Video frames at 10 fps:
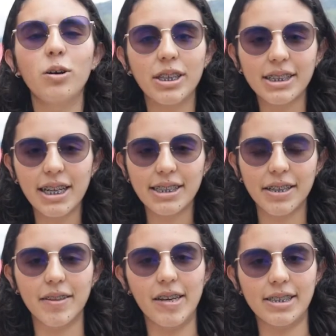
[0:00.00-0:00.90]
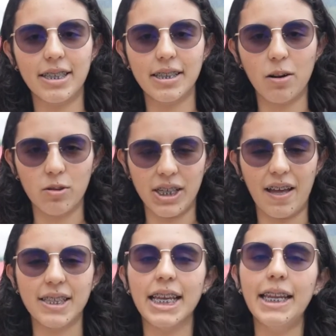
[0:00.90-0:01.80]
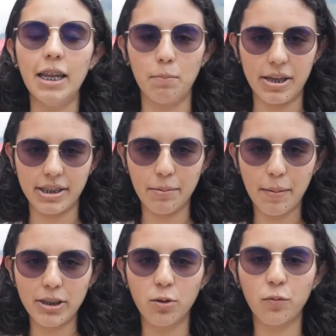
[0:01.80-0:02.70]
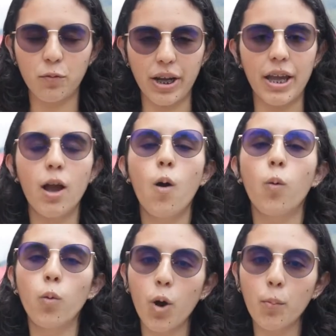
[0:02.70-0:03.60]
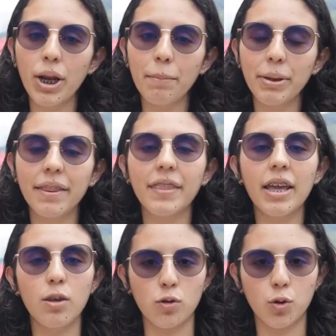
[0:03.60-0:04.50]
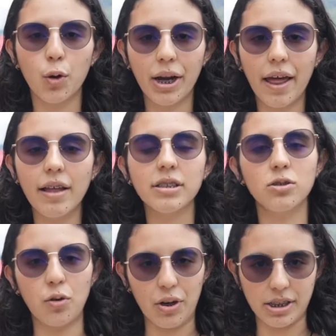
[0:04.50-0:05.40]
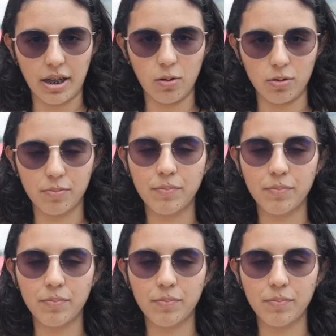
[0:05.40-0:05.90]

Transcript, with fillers: Otras de las actividades desarrolladas en el mes de mayo fue un común Ambiente y dos jornadas Sonrisalud.